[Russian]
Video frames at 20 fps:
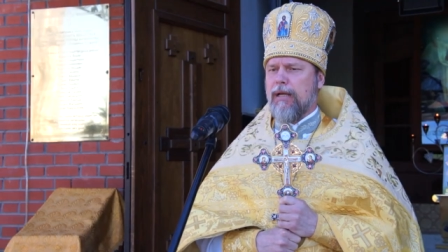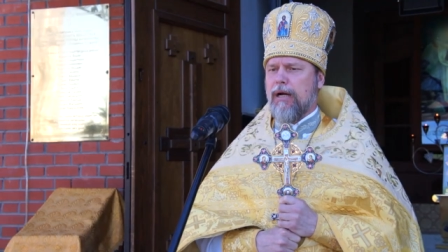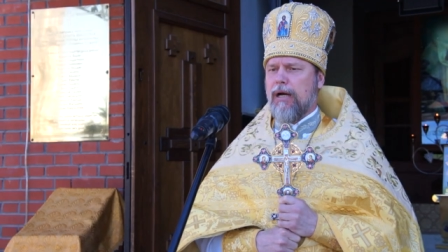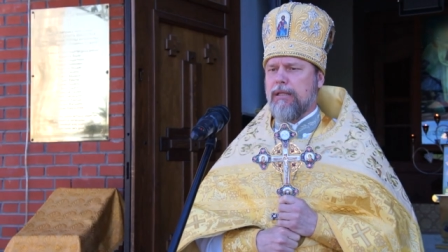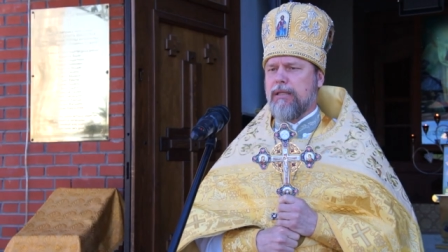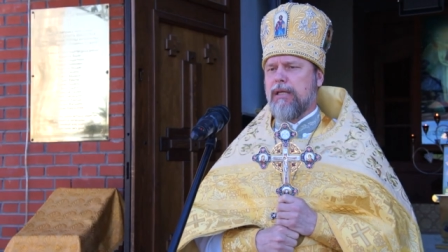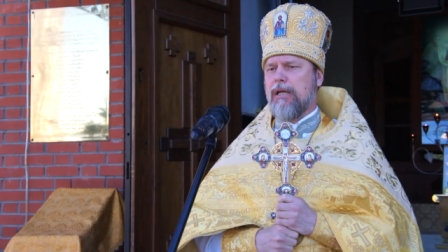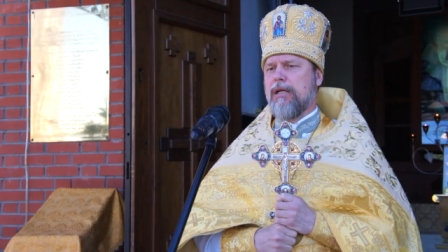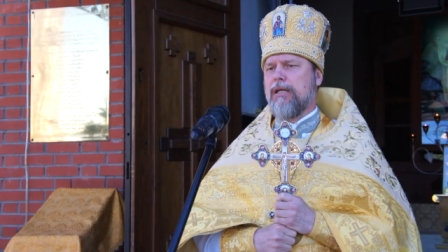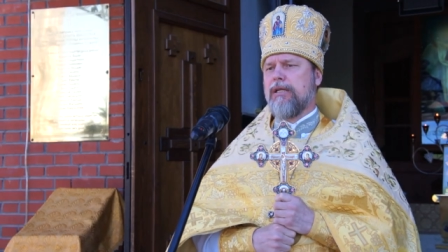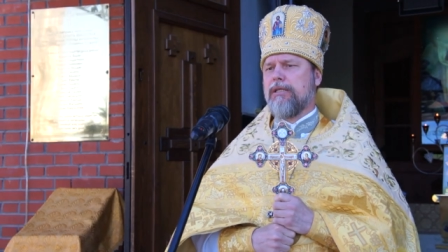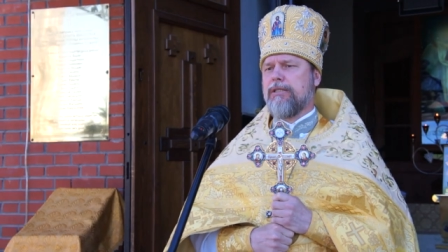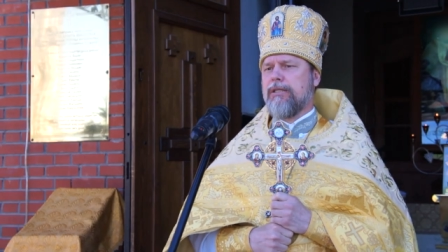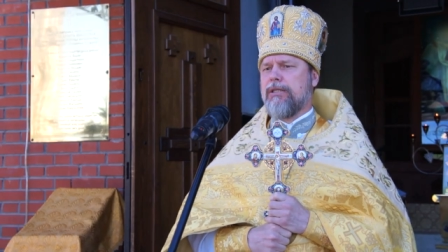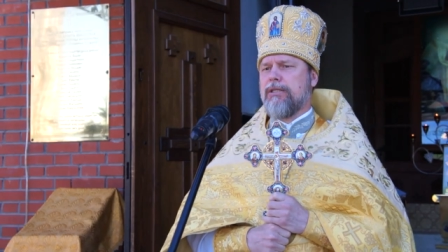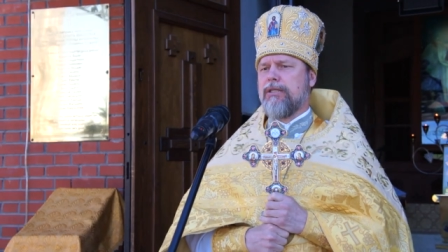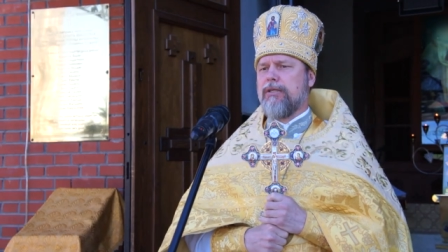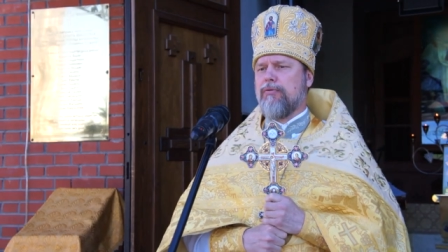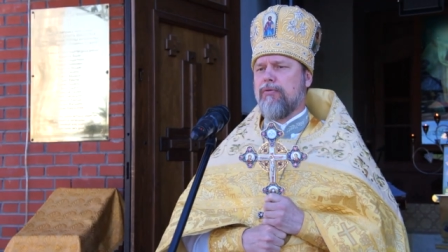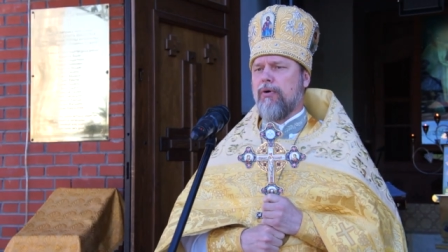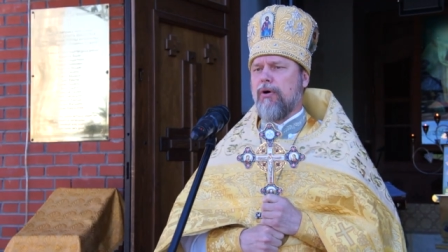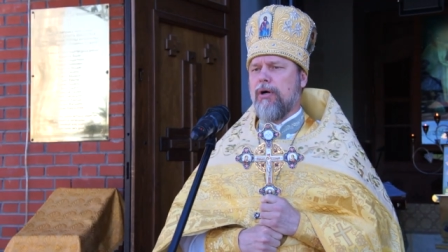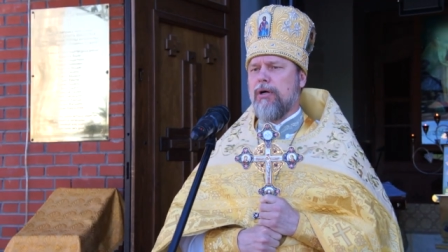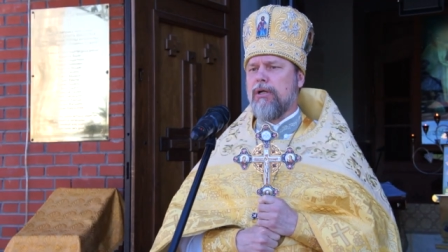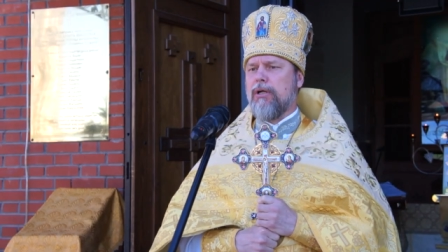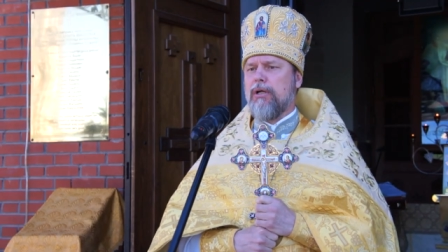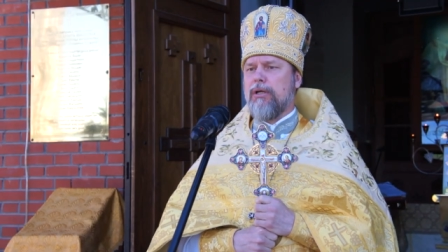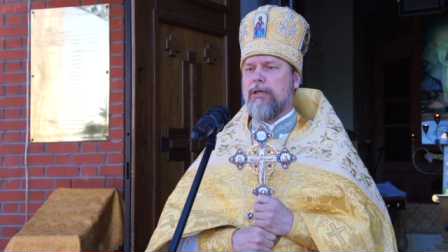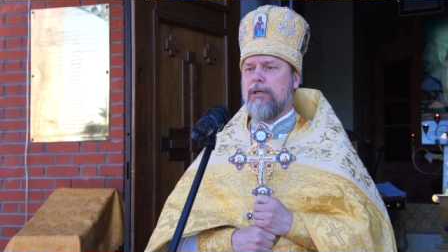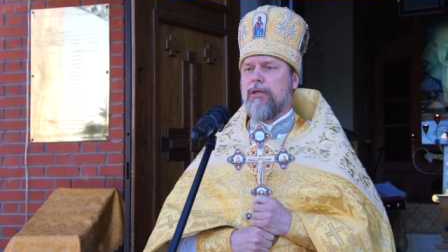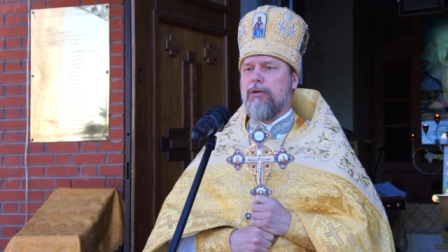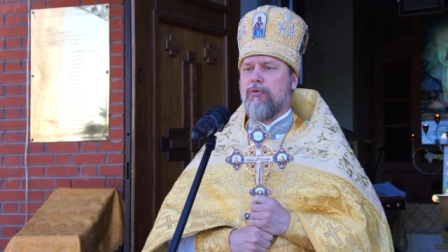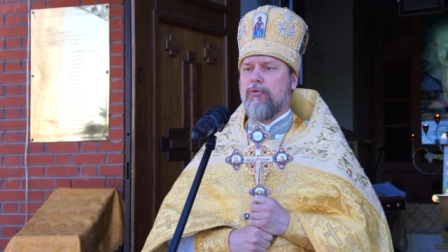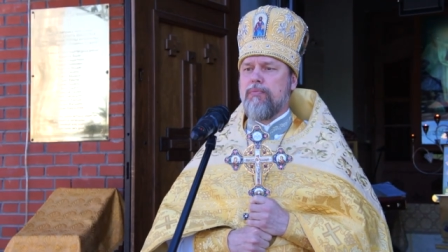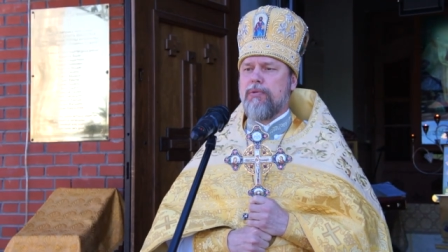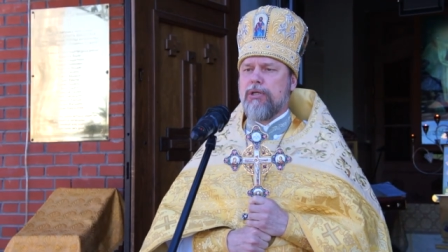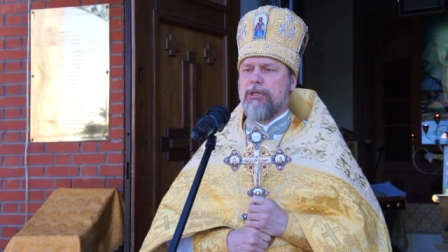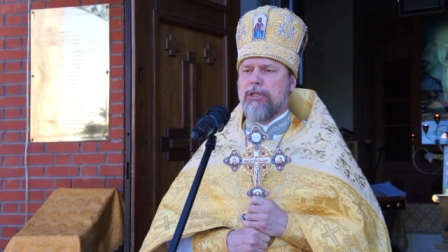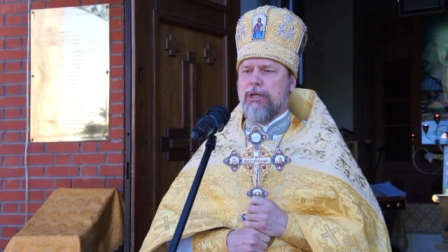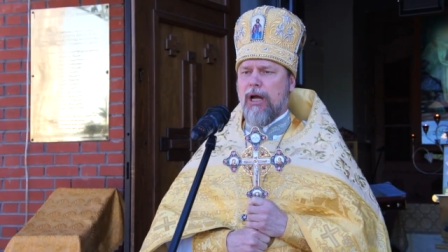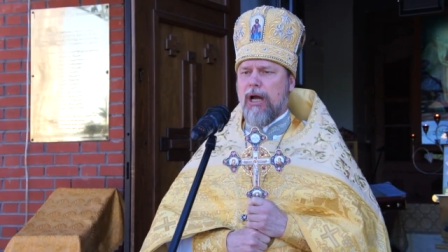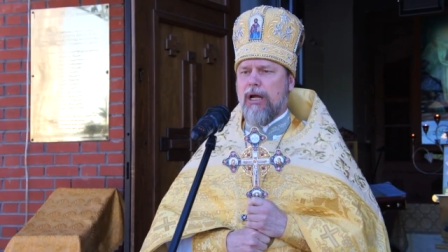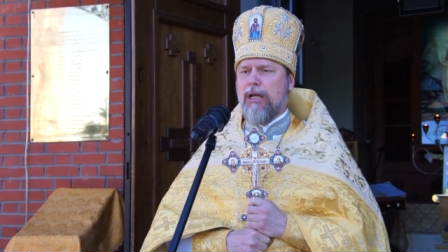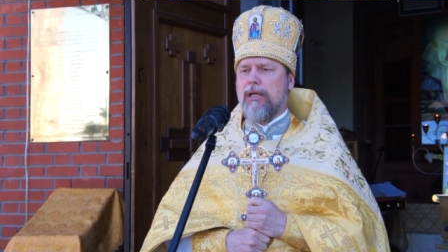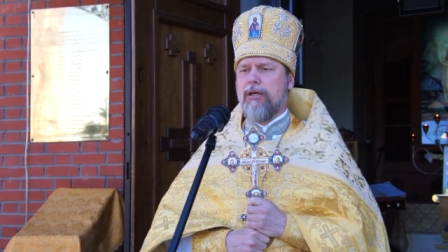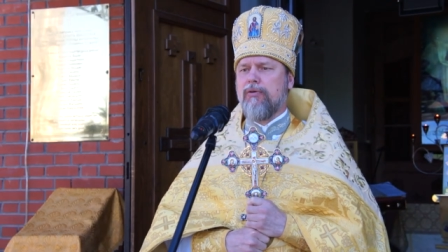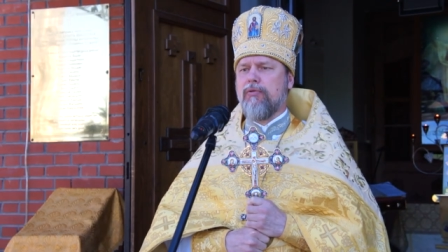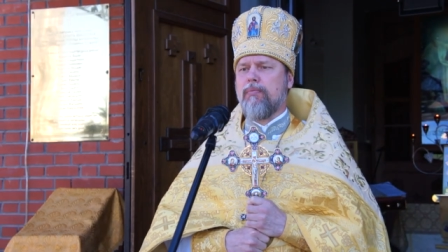Отреклись от него и убежали,